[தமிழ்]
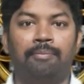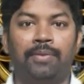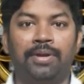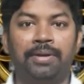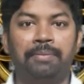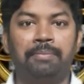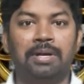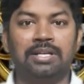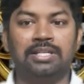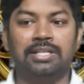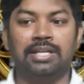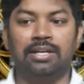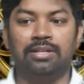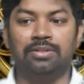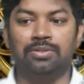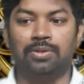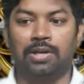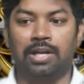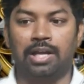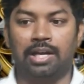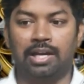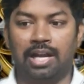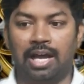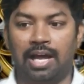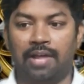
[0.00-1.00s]
பிக் பாஸ் என்ன
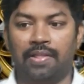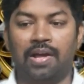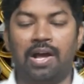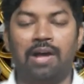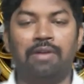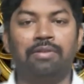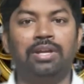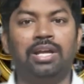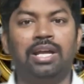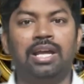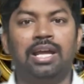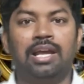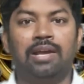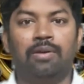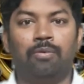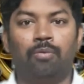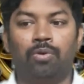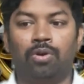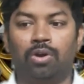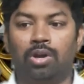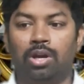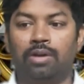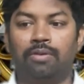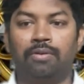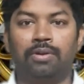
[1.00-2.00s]
சொல்கிறாருன்னா அதாவது
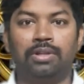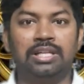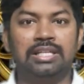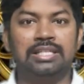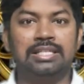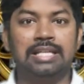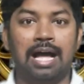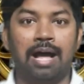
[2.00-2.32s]
உங்களுக்கு வந்து